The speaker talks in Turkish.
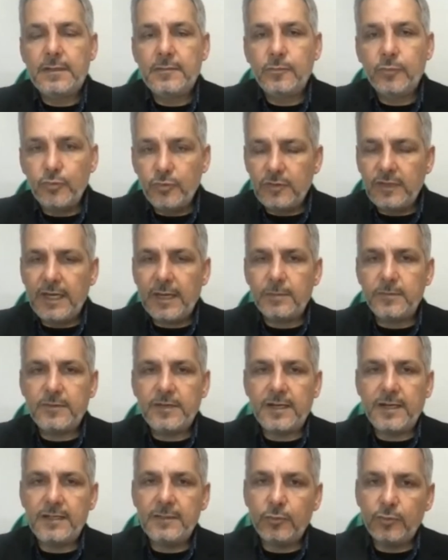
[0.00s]
Bunu da
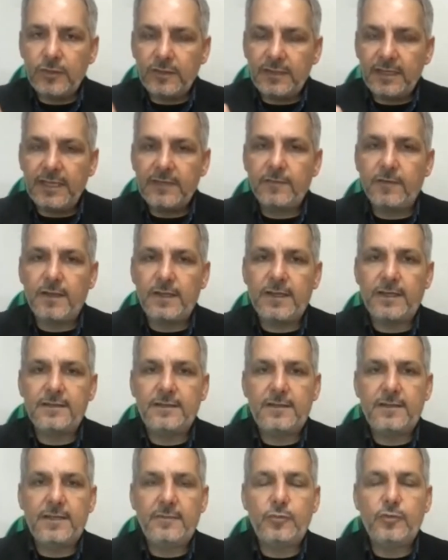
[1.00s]
yaptılar. Hadi buna da eyvallah
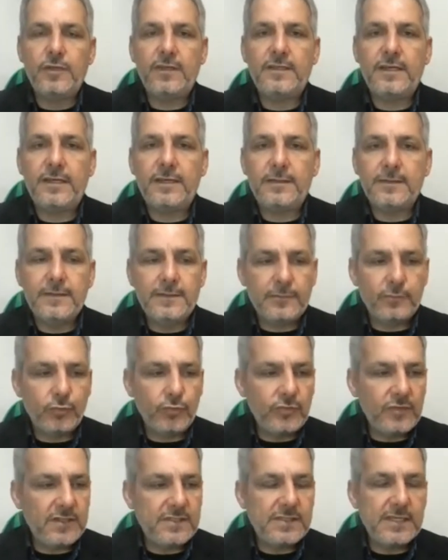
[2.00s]
dedik. Buna da
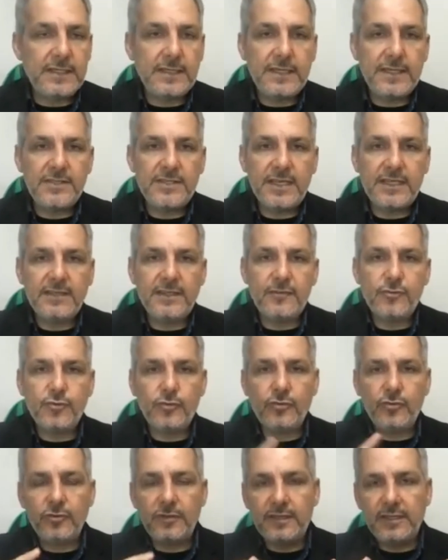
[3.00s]
bunu da sineye çektik.
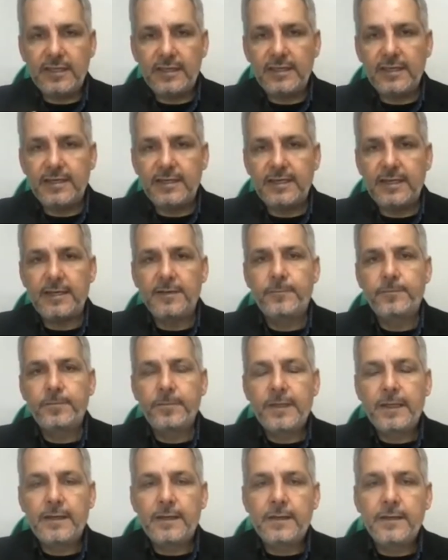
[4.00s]
Çünkü dedik ya hani
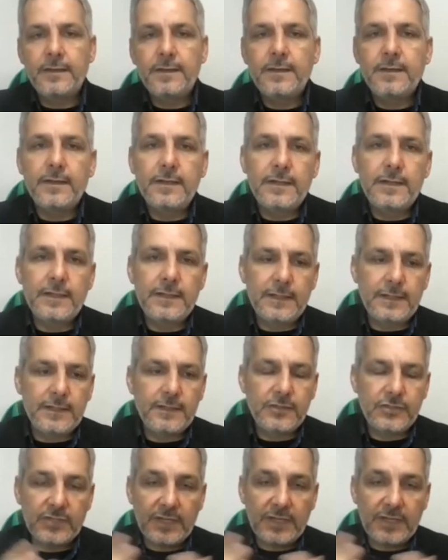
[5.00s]
e,
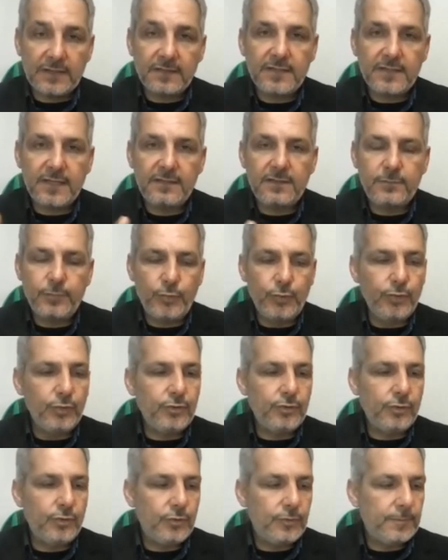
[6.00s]
dışarıda tehdit
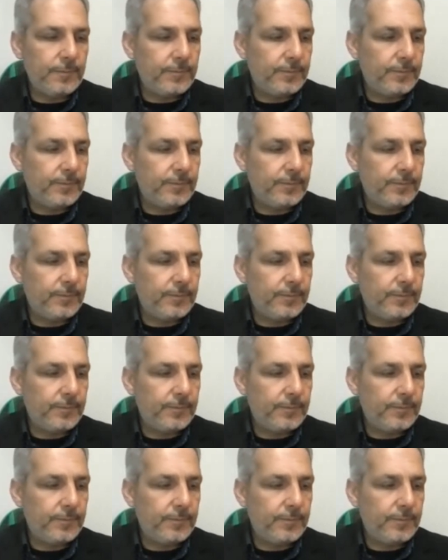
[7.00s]
büyük.